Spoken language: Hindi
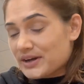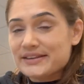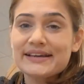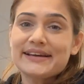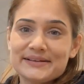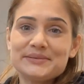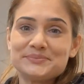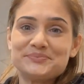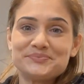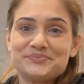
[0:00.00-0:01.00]
करते हैं
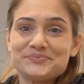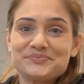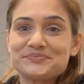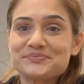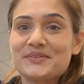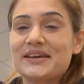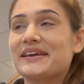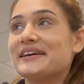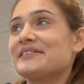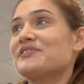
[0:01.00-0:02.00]
ठीक
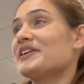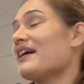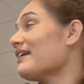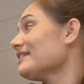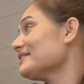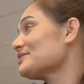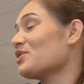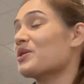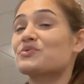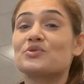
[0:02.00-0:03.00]
है फिलहाल
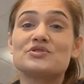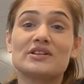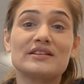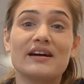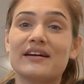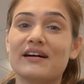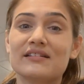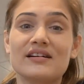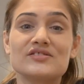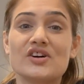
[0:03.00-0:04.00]
सौरभ सूरी जल्दी आया यार
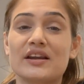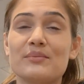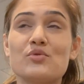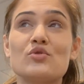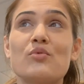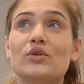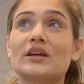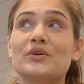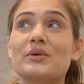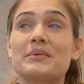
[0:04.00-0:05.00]
घर जाना है भूख बहुत
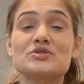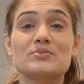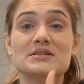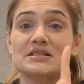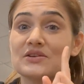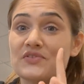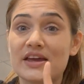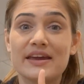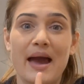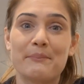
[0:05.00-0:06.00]
लगी हुई है मैंने सुबह से सिर्फ
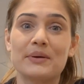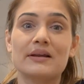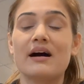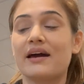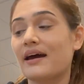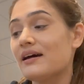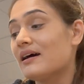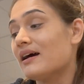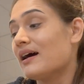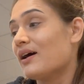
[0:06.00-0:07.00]
एक एप्पल खाया
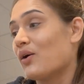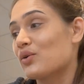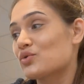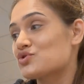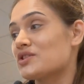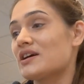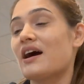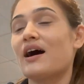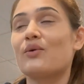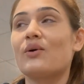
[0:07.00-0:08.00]
है और कुछ नहीं
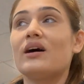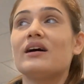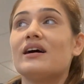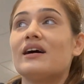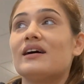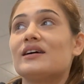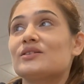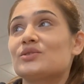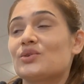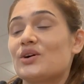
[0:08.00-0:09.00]
खाया हुआ
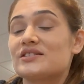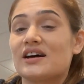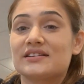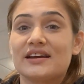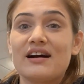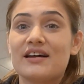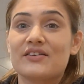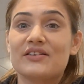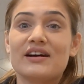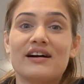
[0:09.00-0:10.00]
तो घर जाते हैं खाना
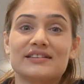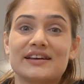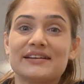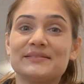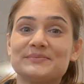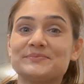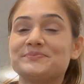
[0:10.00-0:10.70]
वाना खाते हैं